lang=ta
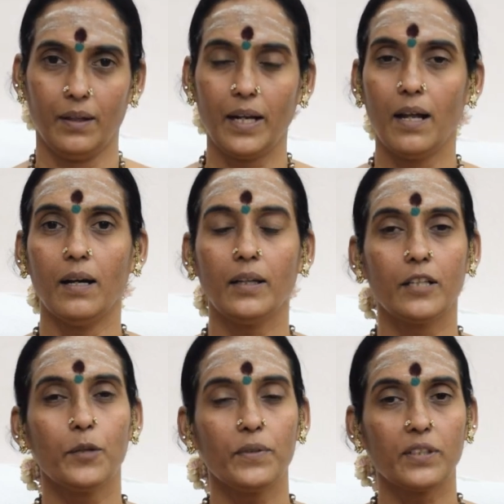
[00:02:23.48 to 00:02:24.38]
ஏன்னா
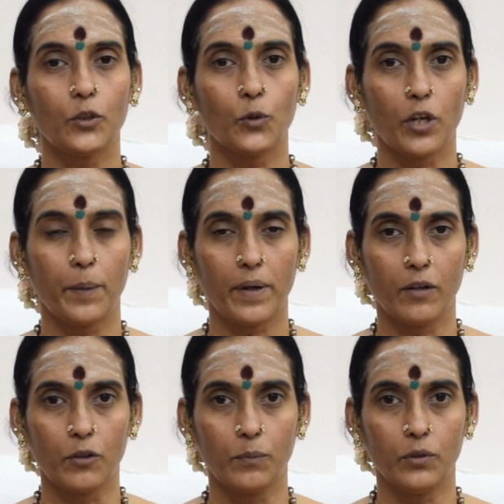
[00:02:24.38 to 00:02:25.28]
இரும்பு சத்து குறைபாடு
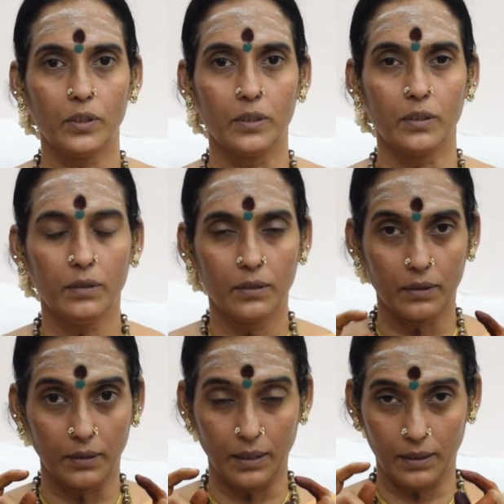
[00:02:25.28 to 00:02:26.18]
வரும்போது
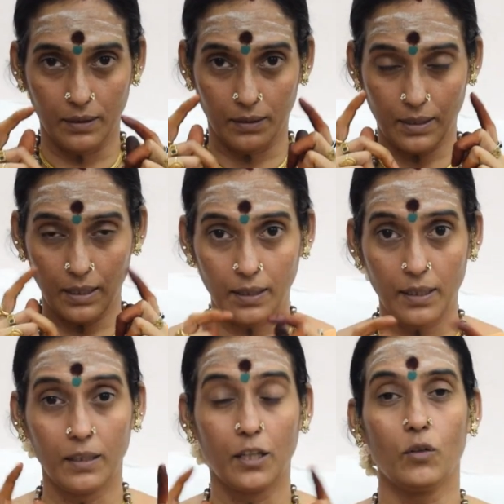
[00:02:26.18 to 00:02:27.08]
இந்த
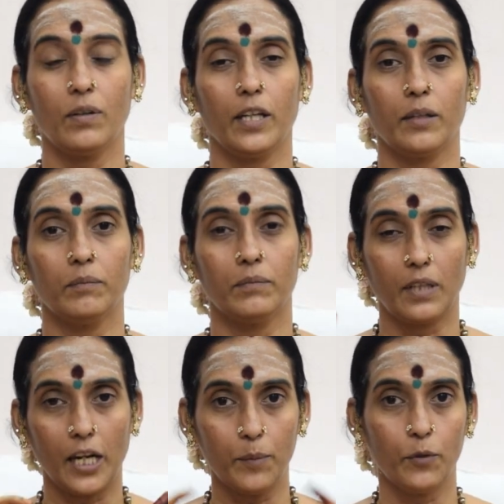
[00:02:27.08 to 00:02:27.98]
கண்களில் கருவளையம்
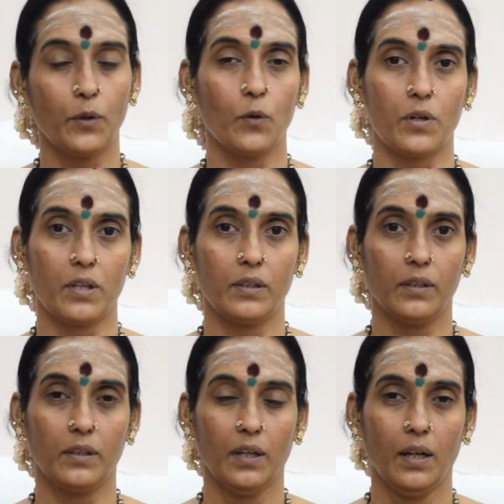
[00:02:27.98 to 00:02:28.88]
தலைமுடி கொட்டுறது
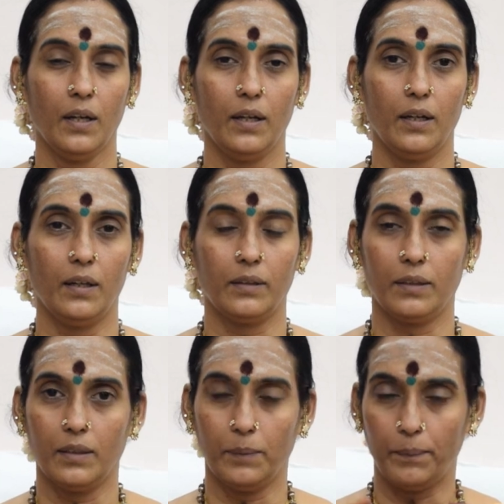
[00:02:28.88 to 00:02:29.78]

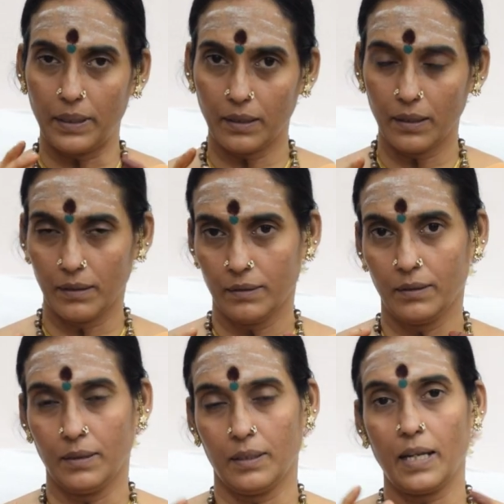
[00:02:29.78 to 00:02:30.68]
அந்த பற்கள்
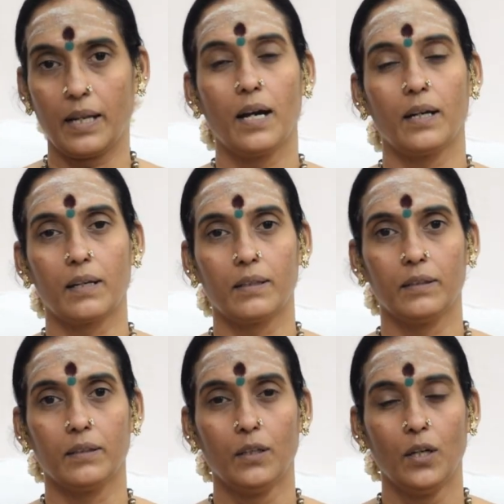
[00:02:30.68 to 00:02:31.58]
கரையாகிறது
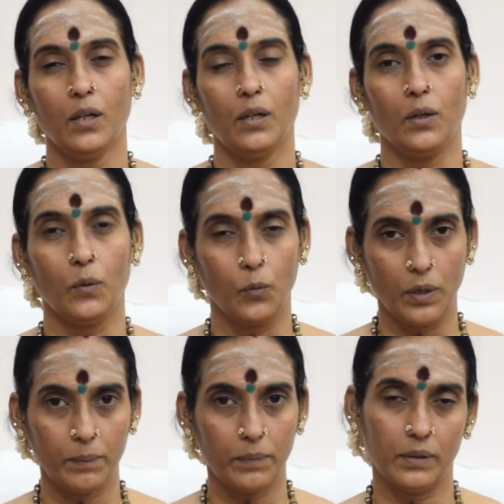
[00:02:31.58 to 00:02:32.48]

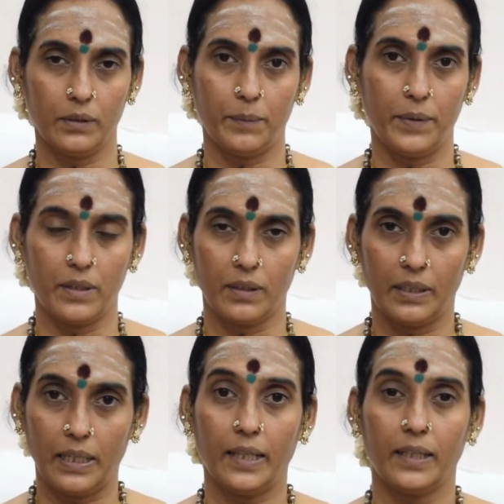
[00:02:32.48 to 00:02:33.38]
உடம்பு அப்படின்றது
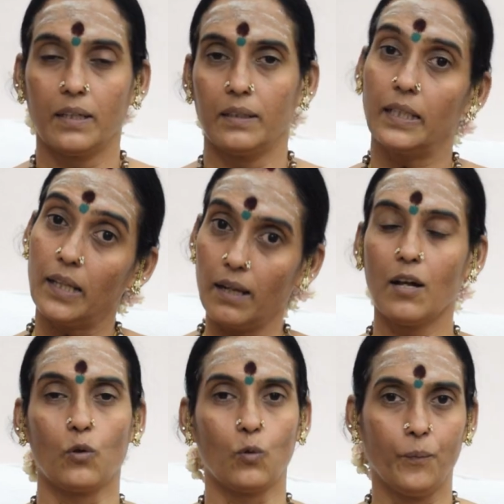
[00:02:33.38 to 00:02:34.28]
இழைக்கிறது
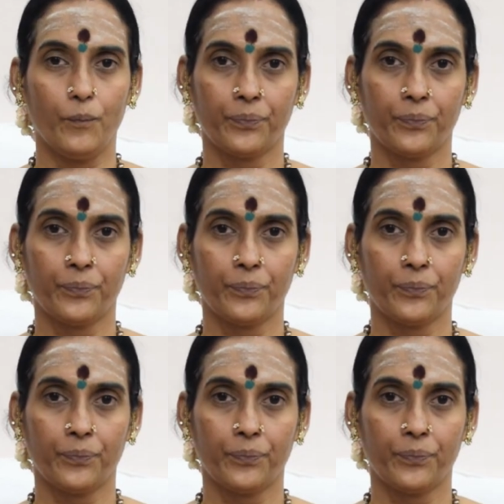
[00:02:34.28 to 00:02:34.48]
இதெல்லாம் இருக்கும்